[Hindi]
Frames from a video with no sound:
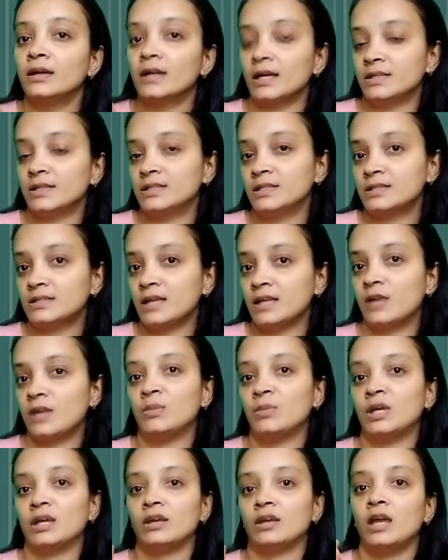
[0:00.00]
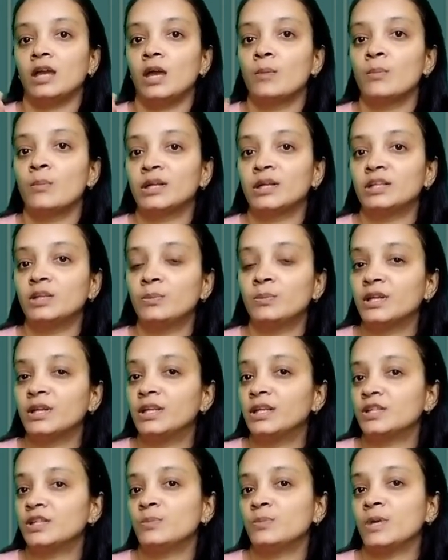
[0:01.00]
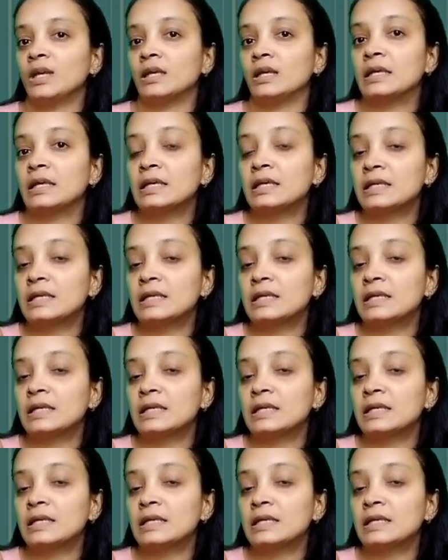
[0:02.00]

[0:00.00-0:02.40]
राजस्थान में मध्य प्रदेश में